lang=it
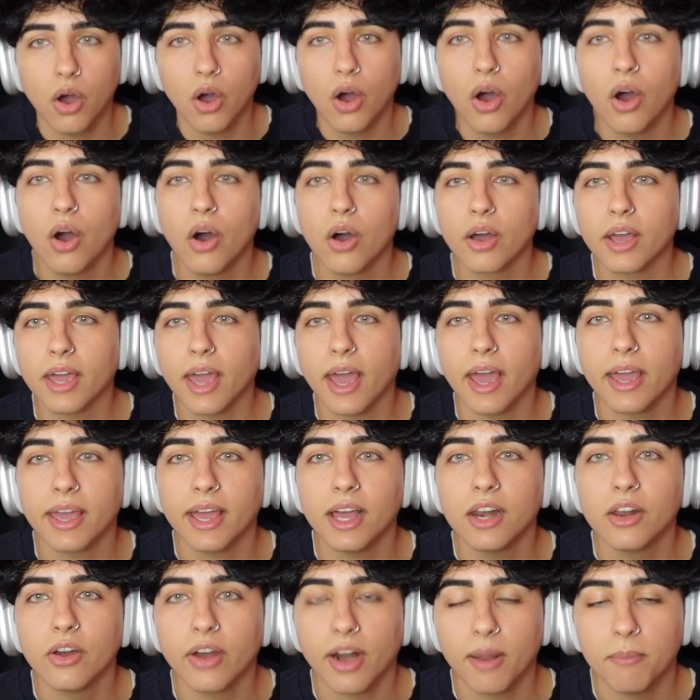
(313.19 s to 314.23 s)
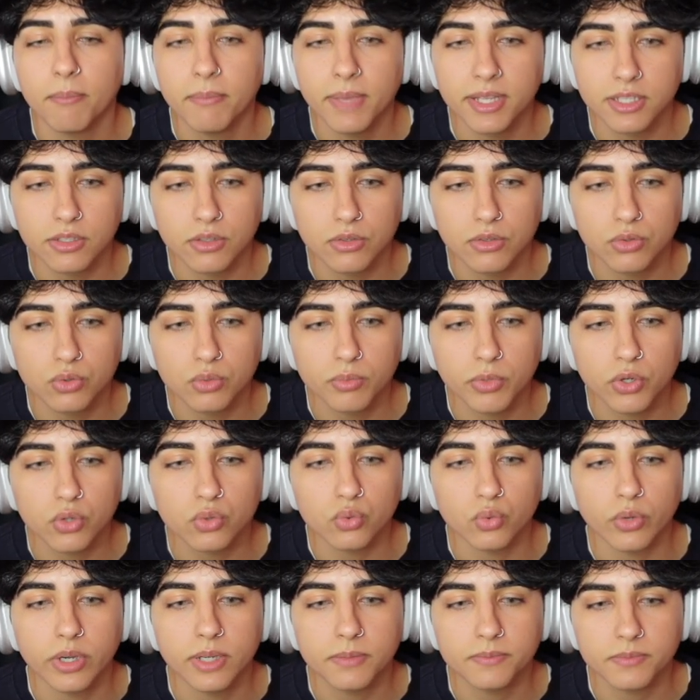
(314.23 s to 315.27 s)
Ok, allora, metodo numero
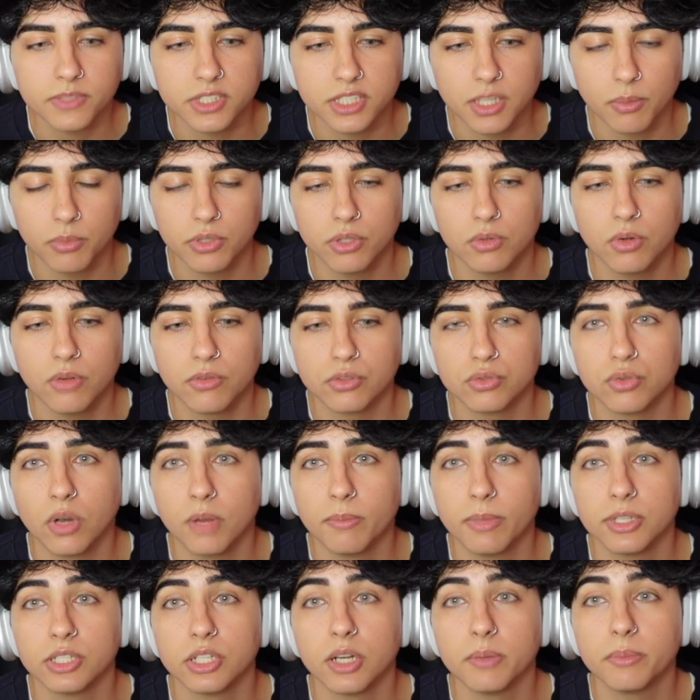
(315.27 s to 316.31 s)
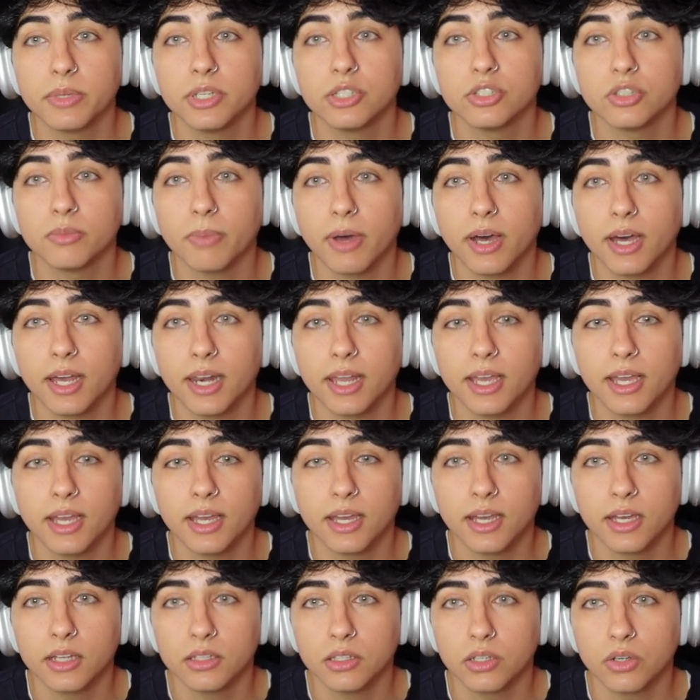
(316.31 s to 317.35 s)
2, siamo di nuovo sulla pagina principale
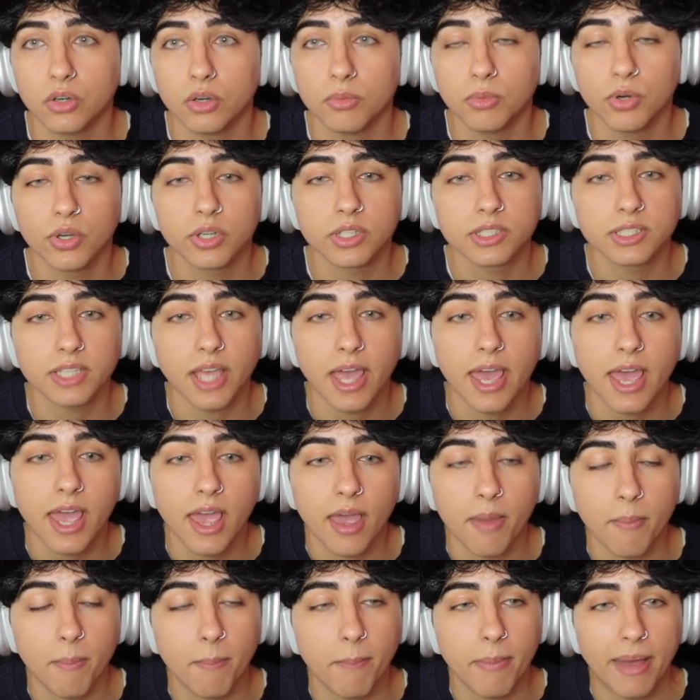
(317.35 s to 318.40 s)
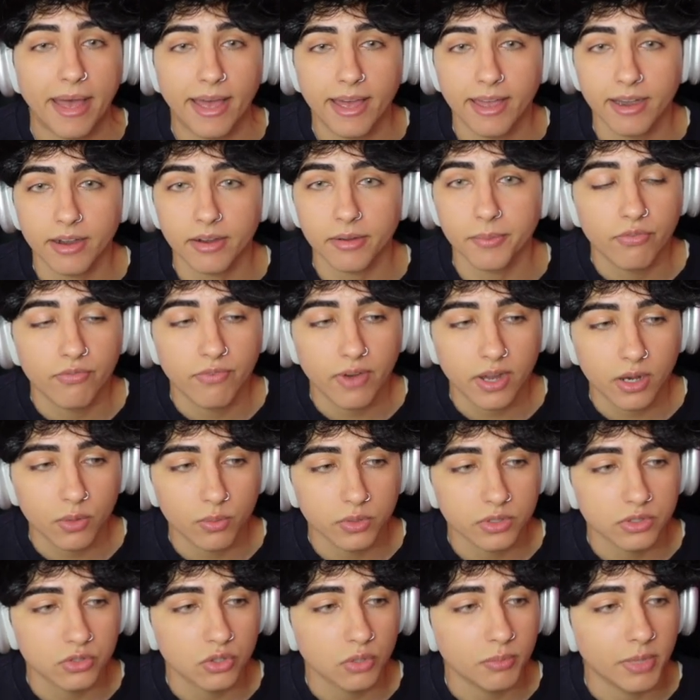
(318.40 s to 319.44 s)
eh, di Roblox e per far
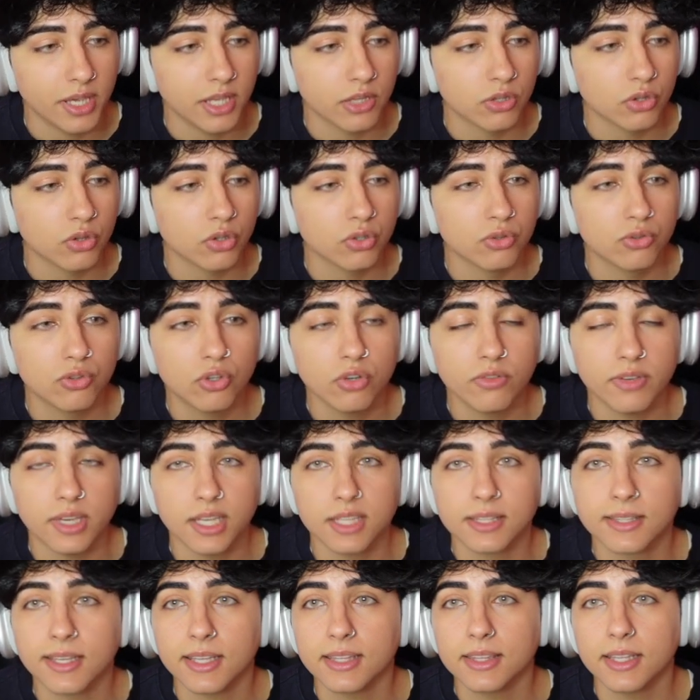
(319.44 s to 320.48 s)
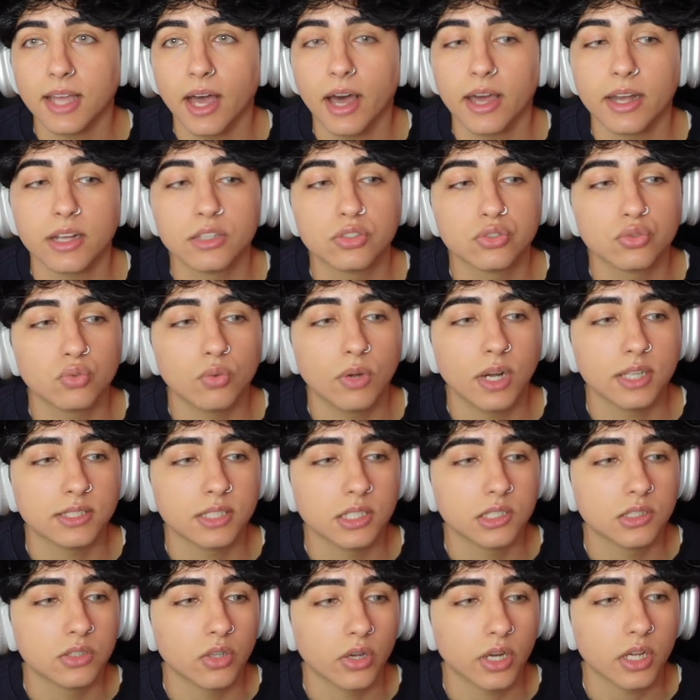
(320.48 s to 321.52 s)
questo metodo dovete andare sulla
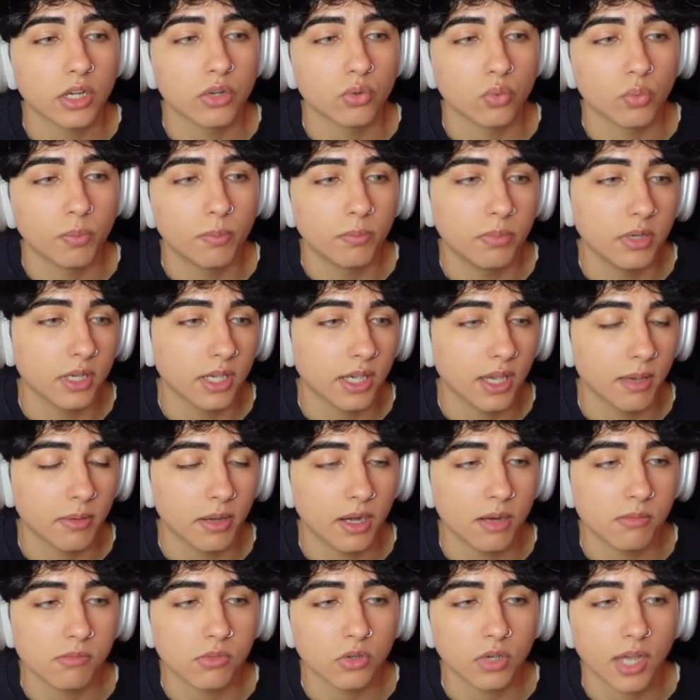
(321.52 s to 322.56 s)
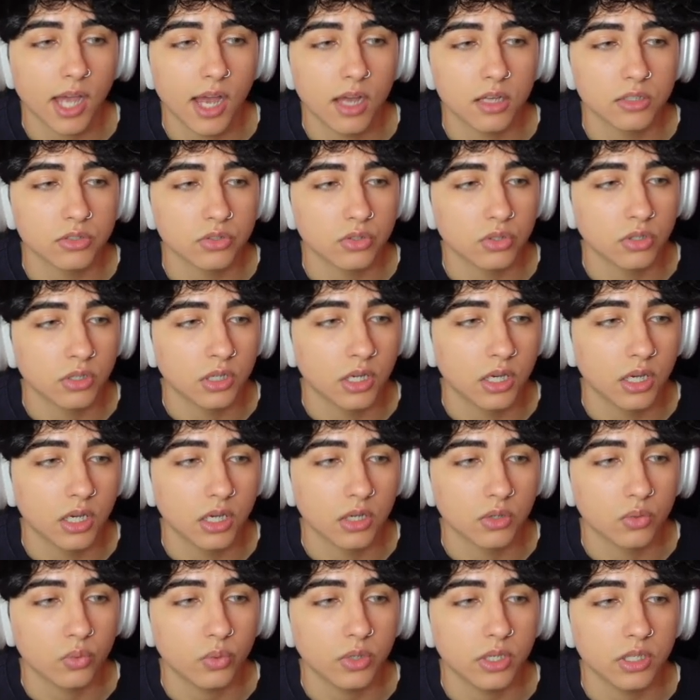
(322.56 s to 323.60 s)
sezione gruppi che nel mio caso
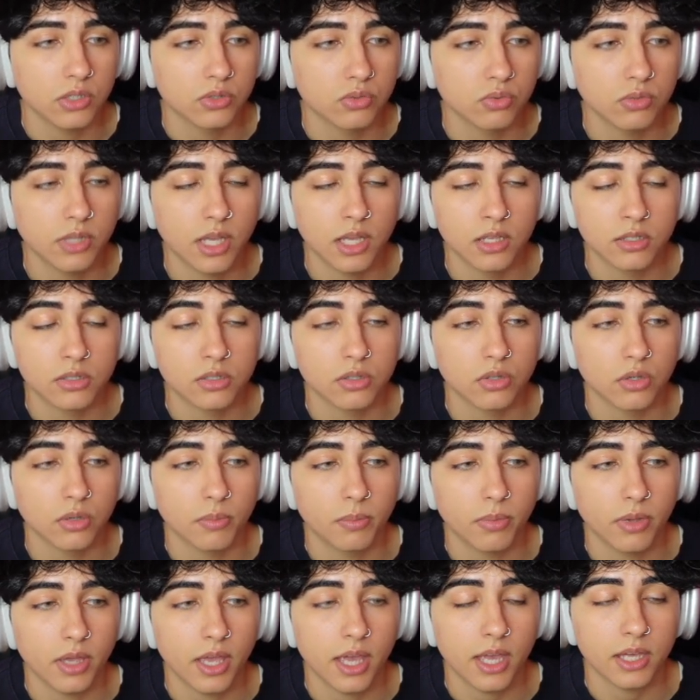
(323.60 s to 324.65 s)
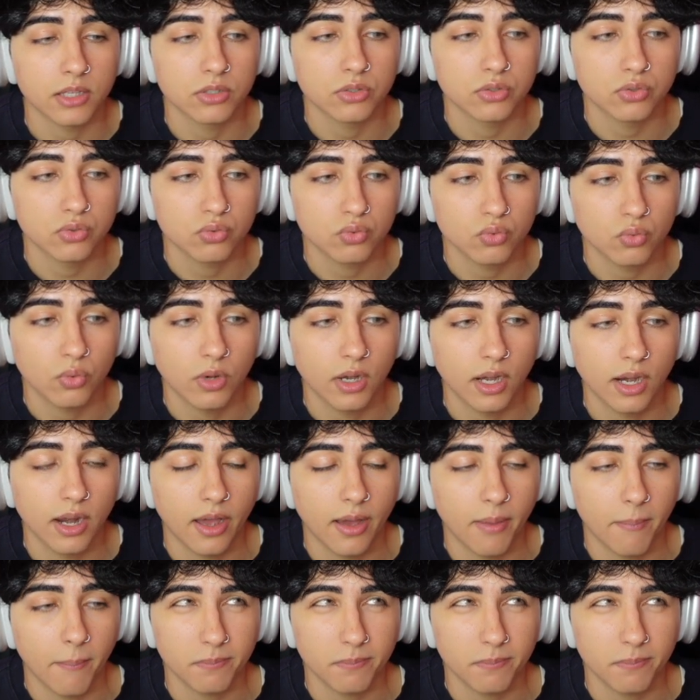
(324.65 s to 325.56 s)
eh, qui su desktop è sulla